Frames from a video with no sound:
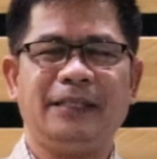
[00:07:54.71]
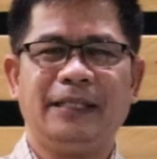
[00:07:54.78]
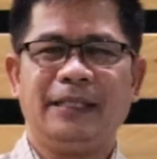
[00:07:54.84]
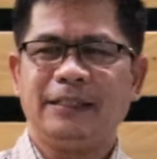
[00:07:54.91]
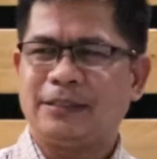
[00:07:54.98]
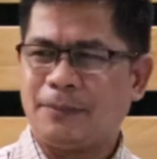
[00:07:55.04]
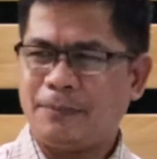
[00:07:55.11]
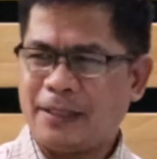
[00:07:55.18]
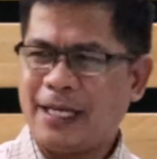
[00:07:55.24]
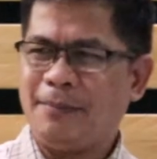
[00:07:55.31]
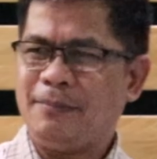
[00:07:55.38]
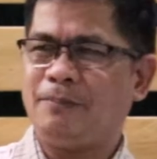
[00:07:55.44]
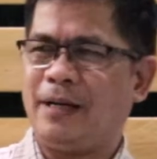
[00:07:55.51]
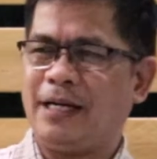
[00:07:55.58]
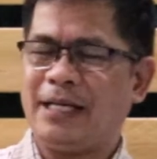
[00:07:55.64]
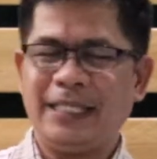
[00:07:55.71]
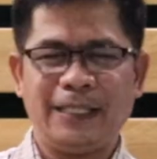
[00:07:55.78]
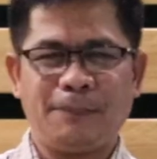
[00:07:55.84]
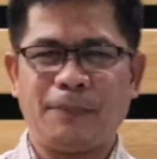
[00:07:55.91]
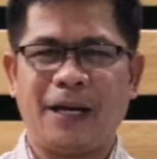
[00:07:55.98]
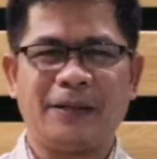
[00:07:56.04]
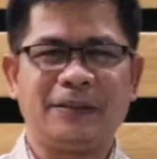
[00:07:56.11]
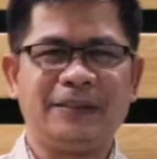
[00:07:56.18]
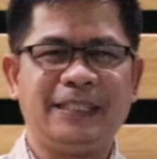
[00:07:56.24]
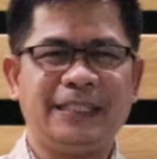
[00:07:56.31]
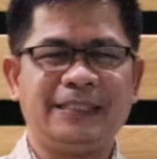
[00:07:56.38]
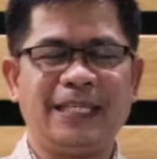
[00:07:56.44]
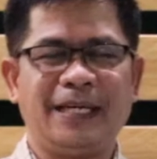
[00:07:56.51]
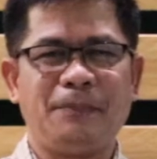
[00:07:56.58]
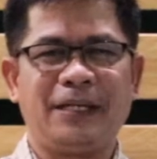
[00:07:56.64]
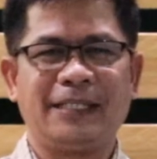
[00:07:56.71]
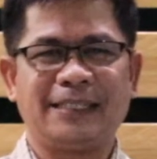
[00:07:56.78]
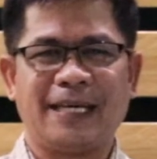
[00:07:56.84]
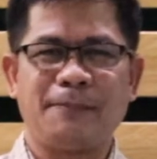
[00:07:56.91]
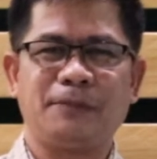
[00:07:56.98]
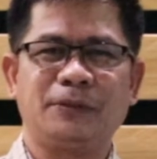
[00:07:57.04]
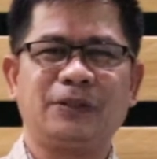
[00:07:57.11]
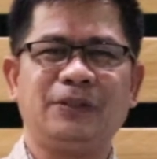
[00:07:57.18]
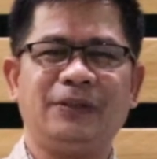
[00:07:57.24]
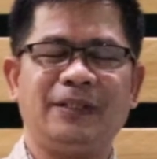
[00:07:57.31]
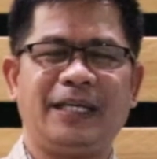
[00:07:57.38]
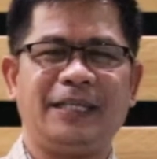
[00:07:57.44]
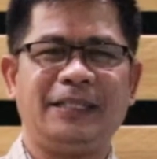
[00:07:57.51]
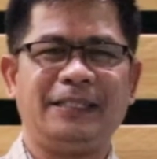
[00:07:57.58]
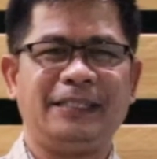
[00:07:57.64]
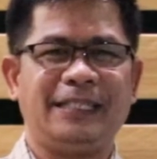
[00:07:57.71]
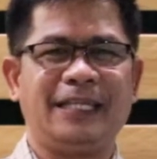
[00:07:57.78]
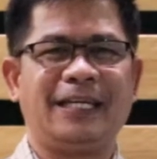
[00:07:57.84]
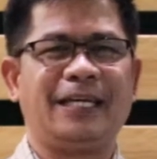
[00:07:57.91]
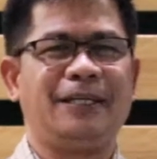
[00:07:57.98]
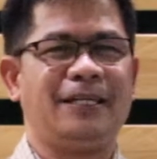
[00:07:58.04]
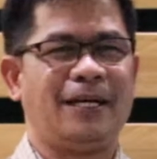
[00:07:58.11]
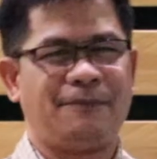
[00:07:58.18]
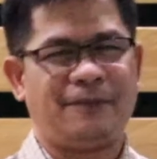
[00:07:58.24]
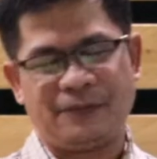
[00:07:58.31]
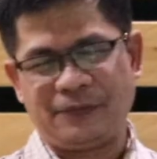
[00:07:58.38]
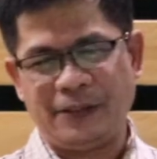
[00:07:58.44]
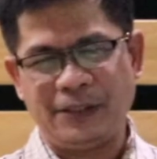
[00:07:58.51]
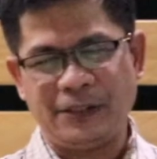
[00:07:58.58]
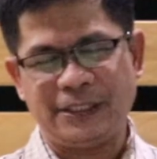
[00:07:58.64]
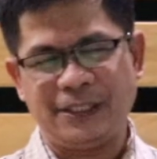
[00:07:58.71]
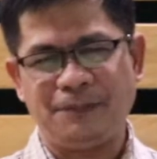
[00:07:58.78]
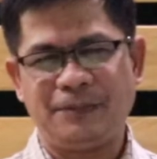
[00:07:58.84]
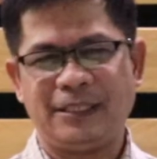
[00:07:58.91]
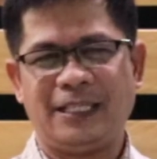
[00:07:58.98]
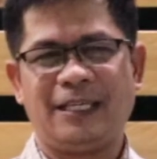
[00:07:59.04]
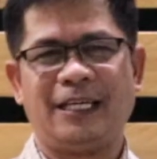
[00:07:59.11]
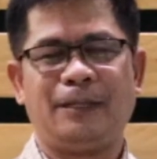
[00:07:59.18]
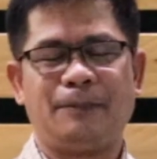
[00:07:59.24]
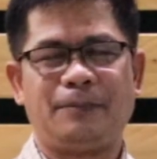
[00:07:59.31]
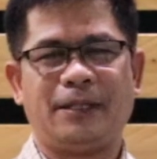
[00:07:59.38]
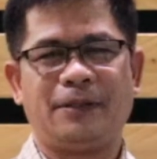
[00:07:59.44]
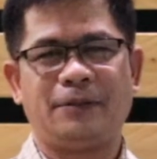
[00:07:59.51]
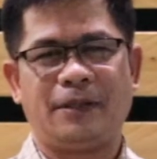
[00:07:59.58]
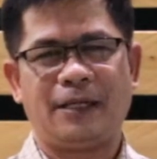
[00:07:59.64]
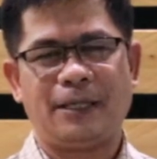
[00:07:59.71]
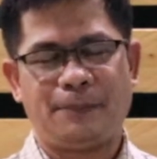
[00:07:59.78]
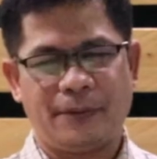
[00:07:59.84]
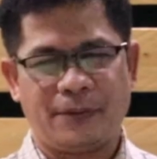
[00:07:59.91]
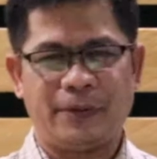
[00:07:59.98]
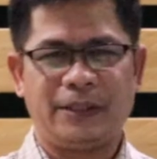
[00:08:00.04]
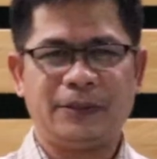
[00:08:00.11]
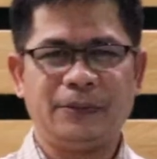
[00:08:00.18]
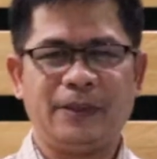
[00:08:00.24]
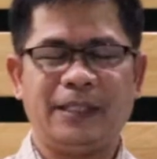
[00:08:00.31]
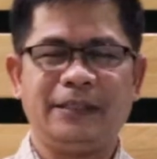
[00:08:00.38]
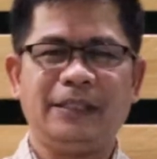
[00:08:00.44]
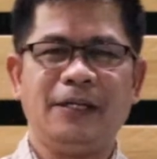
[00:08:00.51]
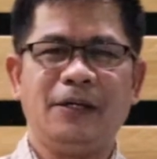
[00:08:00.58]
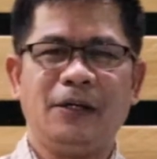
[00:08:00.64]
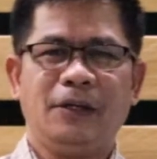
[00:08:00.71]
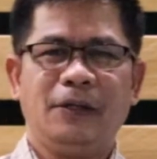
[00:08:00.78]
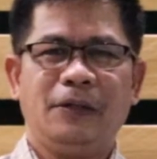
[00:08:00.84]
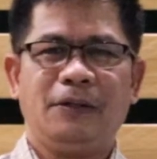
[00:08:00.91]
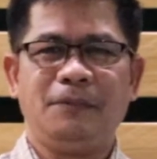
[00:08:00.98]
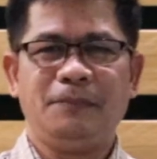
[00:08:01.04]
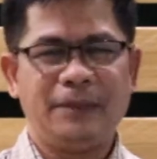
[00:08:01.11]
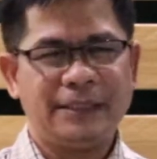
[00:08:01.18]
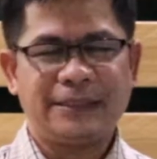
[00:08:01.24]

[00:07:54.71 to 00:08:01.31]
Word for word: Sa so maraming bagay, napagod na siya. Pagkatapos noon ay hindi na kayo nakapag-fellowship, hindi na kayo nakapagkwentuhan. O minsan